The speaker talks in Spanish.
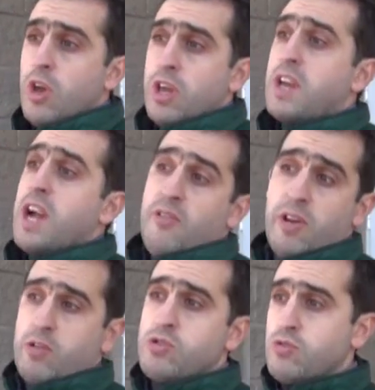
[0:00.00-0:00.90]
y
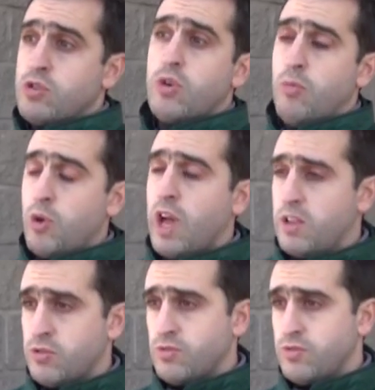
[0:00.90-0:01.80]
Cáfaro, que son chicos muy
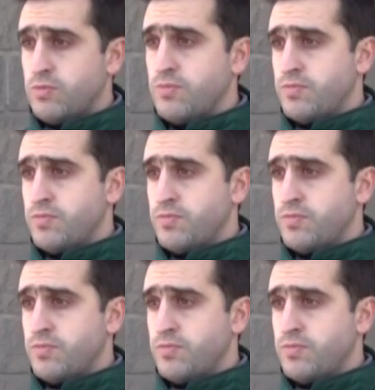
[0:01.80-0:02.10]
altos.